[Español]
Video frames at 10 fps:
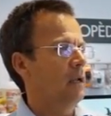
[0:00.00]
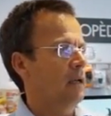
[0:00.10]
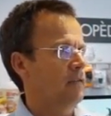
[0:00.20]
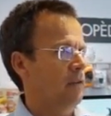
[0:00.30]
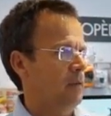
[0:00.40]

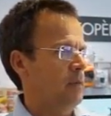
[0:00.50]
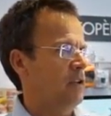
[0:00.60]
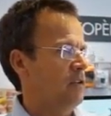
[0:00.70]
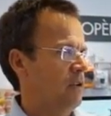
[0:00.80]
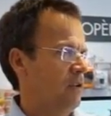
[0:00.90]
cáncer de
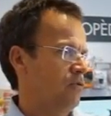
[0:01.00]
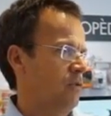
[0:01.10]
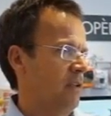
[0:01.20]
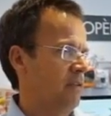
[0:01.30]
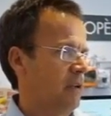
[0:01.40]
piel es un
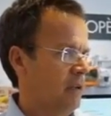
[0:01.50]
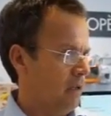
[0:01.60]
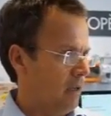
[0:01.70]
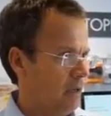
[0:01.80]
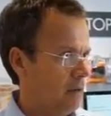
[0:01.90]
cáncer
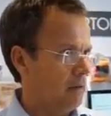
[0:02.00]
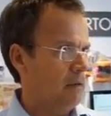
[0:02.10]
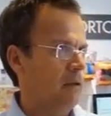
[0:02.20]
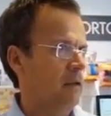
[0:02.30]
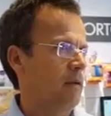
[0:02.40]
que
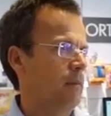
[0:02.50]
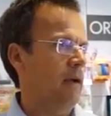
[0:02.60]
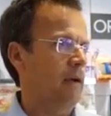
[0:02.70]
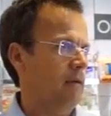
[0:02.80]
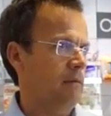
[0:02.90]
eh,
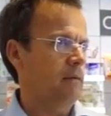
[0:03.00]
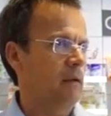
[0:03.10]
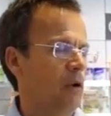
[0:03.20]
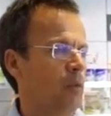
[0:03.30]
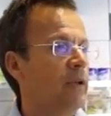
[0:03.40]
va
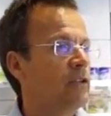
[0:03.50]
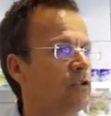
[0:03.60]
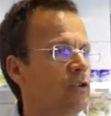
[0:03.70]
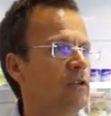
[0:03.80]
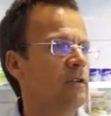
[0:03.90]
en
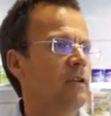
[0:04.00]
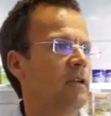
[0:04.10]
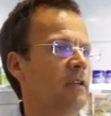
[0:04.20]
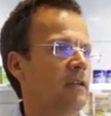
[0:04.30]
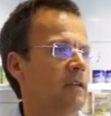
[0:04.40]
aumento,
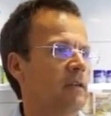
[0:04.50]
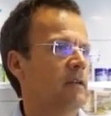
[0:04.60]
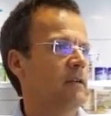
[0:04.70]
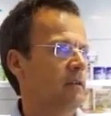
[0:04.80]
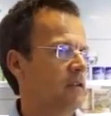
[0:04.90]

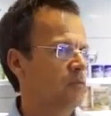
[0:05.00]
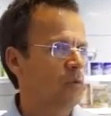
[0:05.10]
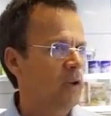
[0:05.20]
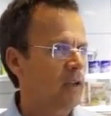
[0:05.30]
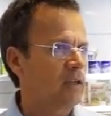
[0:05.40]
es
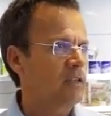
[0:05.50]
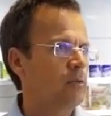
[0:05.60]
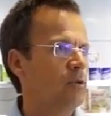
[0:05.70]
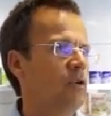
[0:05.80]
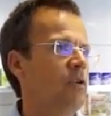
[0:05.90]
muy
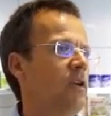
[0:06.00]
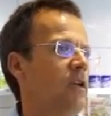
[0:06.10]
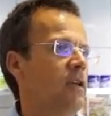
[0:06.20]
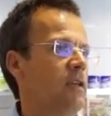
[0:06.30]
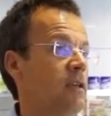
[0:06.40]
agresivo
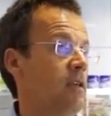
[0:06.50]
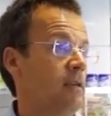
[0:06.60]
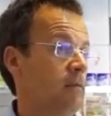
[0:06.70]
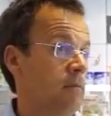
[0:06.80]
y